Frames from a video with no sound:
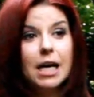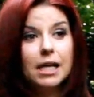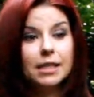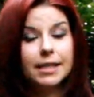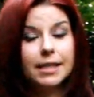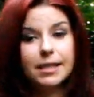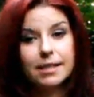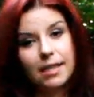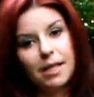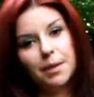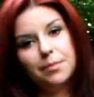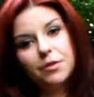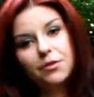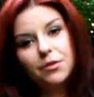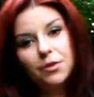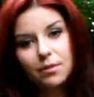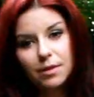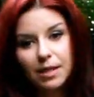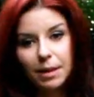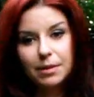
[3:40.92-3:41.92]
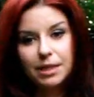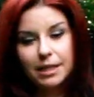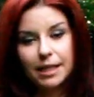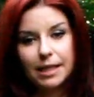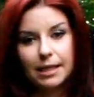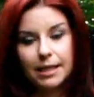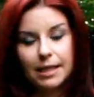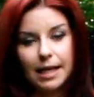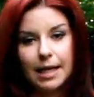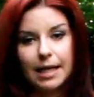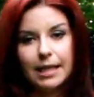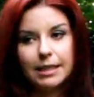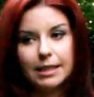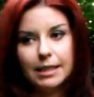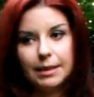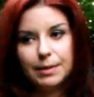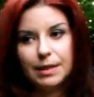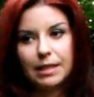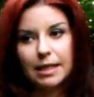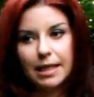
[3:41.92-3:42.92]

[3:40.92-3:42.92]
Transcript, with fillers: jej sklepy już są zamknięte i